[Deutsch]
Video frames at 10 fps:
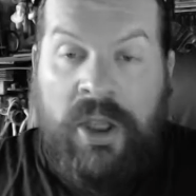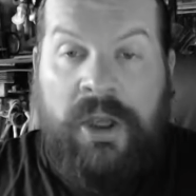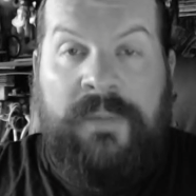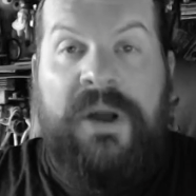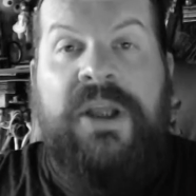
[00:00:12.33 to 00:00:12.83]

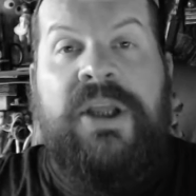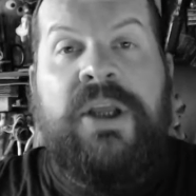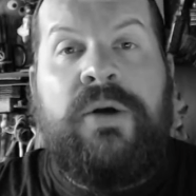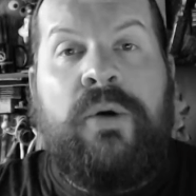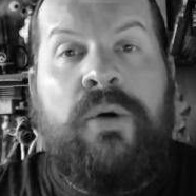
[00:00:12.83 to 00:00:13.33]
My
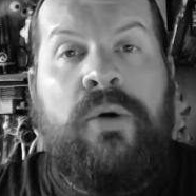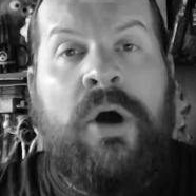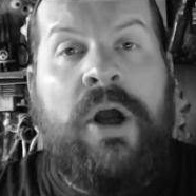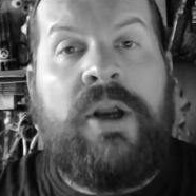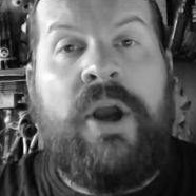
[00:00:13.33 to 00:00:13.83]
Hero
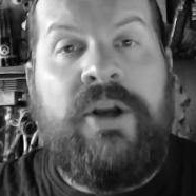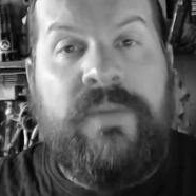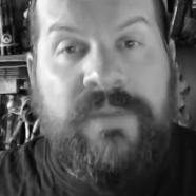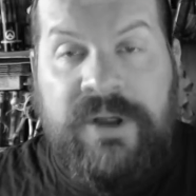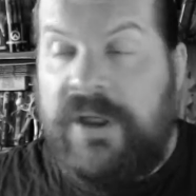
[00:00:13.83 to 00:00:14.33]

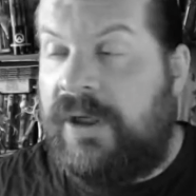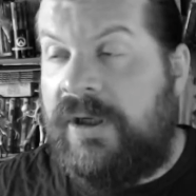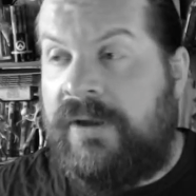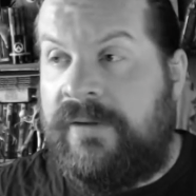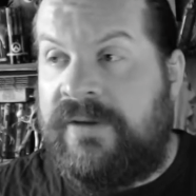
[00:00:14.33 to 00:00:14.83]
Academia,